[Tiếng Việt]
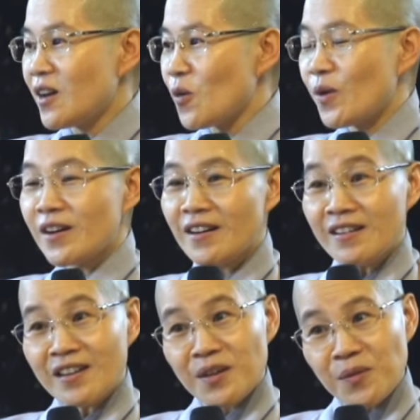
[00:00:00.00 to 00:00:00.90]
đứa này uống
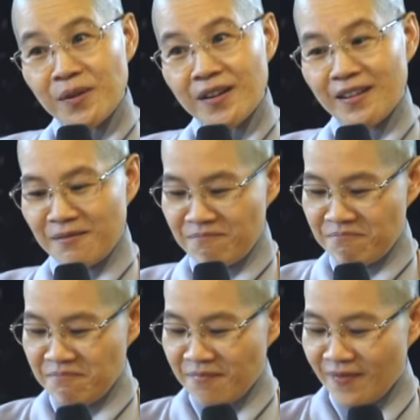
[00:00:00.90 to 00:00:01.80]
nửa đứa kia uống nửa
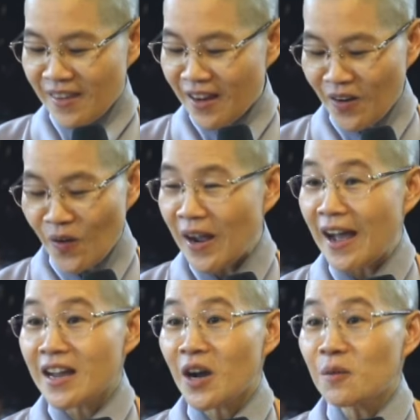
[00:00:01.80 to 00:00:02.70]
nhưng có
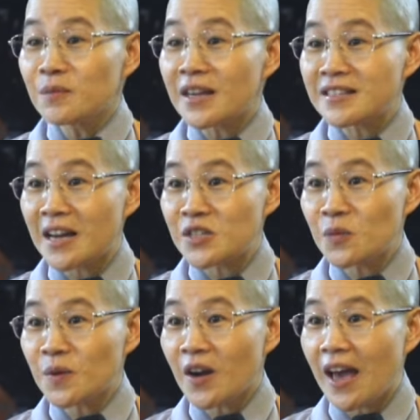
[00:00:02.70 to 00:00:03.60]
cái không thể xài
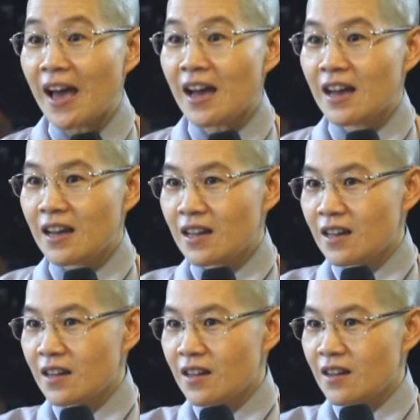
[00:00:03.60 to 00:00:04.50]
chung đó là
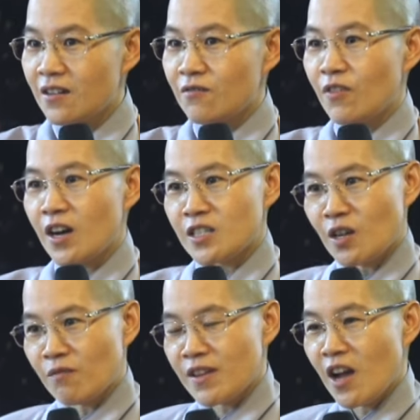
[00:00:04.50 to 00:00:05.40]
vợ
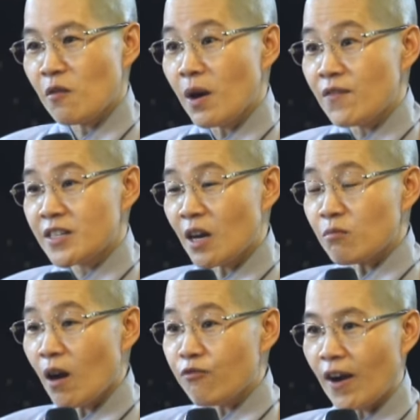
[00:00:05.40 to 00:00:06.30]
chồng với nhau bởi vì
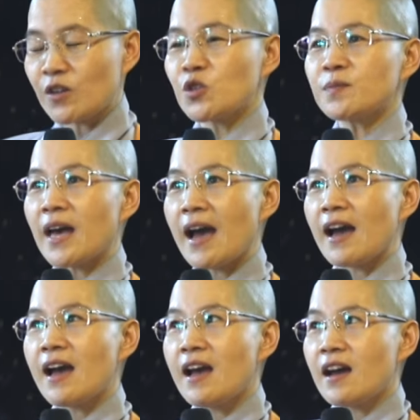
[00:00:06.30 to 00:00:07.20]
trong đạo Phật chúng
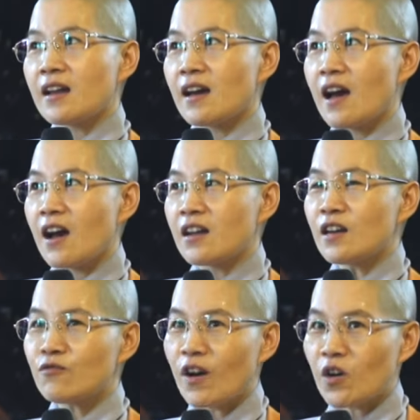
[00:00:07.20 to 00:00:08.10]
ta
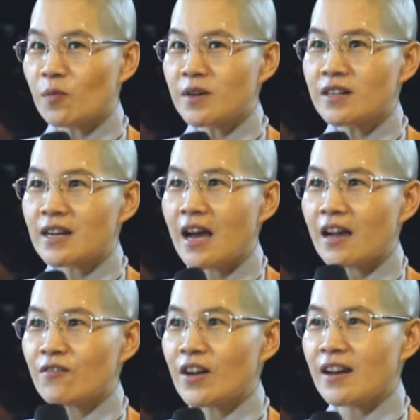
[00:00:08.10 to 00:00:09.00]
à, Đức Phật cũng đưa
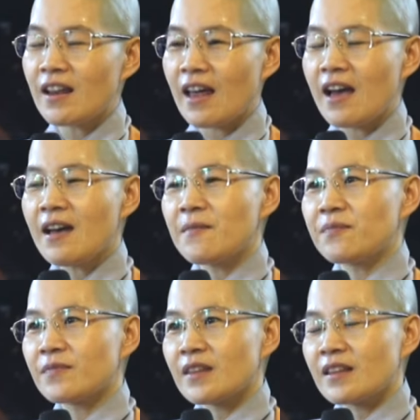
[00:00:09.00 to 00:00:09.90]
ra cái vấn đề là
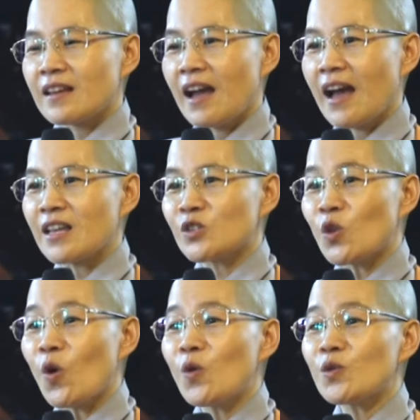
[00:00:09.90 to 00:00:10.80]
hãy
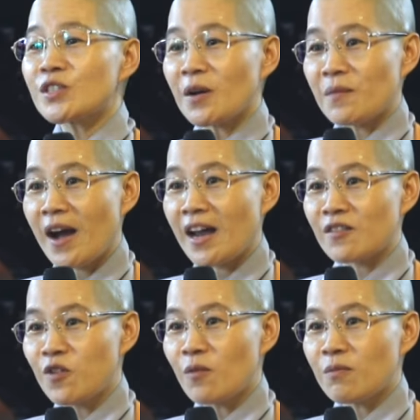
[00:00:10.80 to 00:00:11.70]
tôn trọng
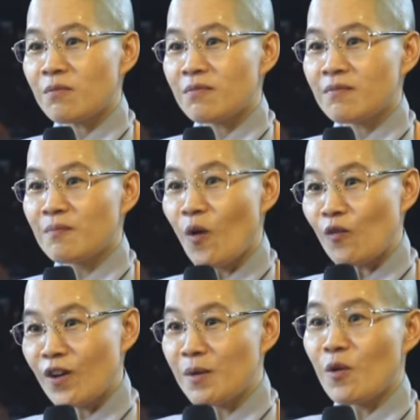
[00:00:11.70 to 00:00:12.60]
hạnh phúc
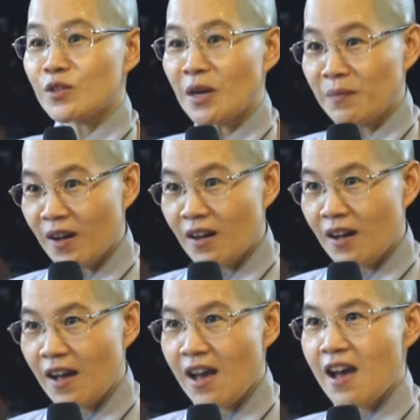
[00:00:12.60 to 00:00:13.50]
một vợ một chồng đó
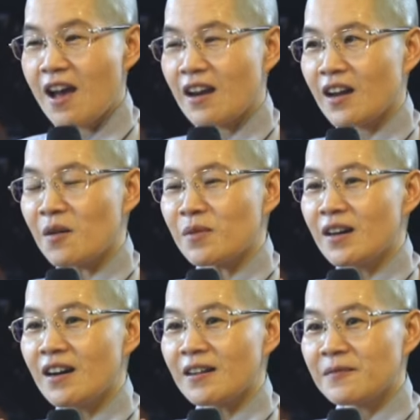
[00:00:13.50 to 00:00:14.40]
à là không
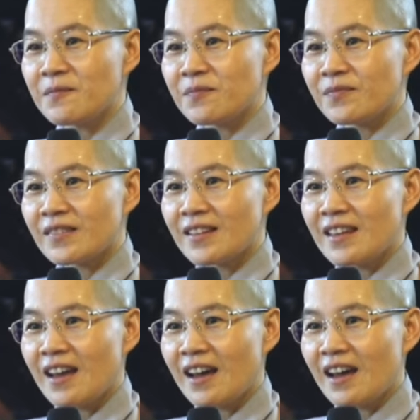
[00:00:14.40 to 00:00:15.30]
được
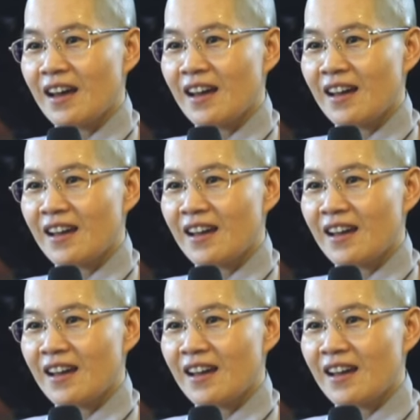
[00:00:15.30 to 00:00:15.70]
dạ yeah.